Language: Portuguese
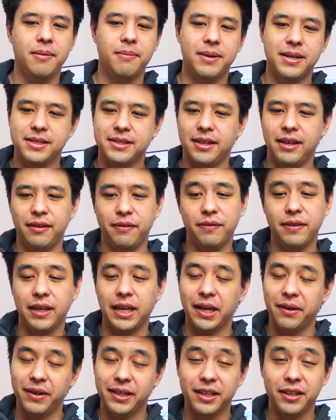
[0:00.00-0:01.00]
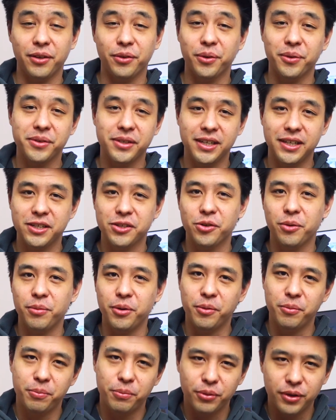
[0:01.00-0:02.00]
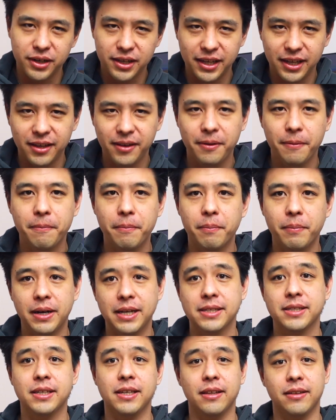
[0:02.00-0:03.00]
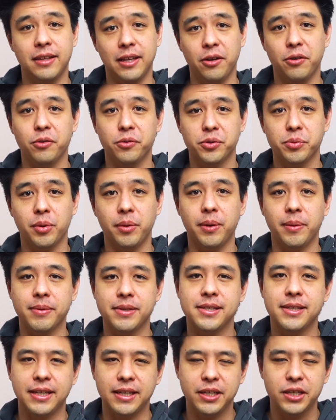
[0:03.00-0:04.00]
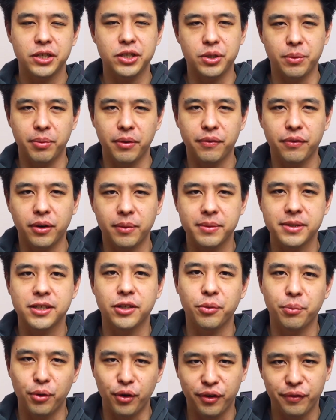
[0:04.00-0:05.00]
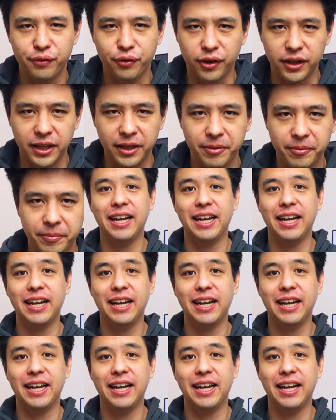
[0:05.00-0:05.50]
mas enfim, eu ainda não consegui descobrir o porquê, mas tem alguns problemas sim de performance no meu iPhone.